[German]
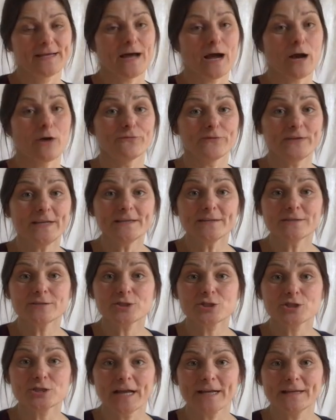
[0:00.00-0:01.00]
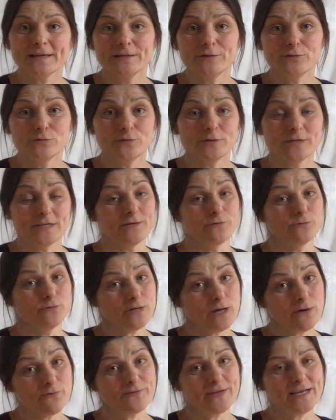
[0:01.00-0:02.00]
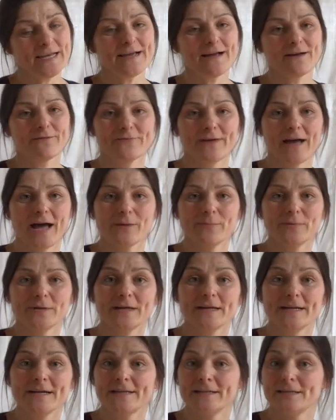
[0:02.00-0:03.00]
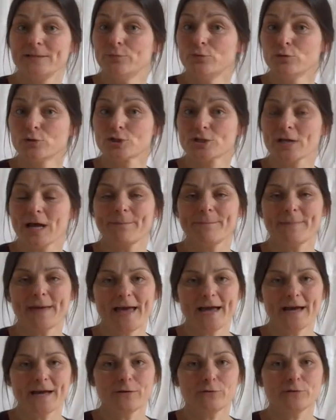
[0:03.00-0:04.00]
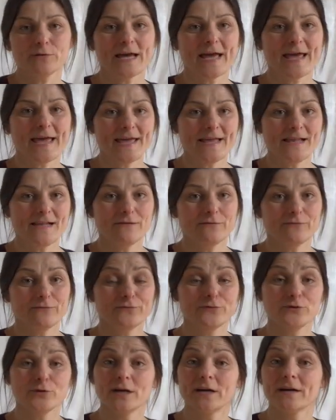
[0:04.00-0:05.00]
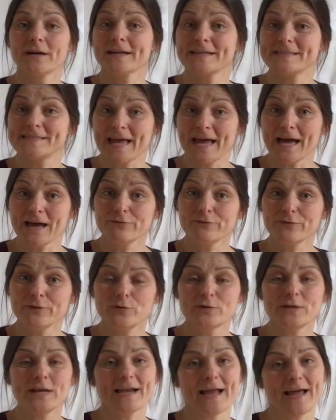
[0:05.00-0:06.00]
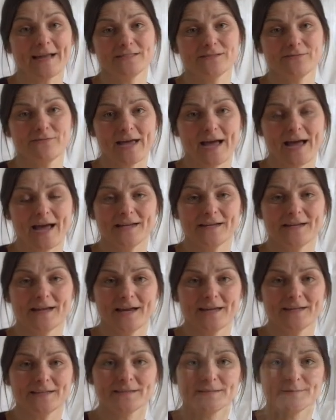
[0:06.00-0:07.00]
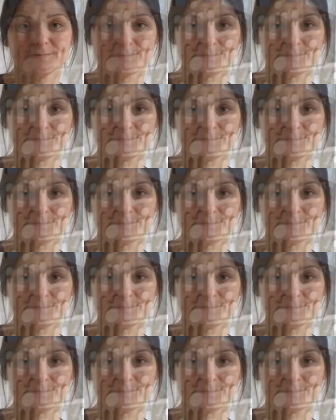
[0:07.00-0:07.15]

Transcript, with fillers: Auf ihnen standen nun in unauffälliger Farbe die Buchstaben R oder L für Reserve- oder Landwehreinheit.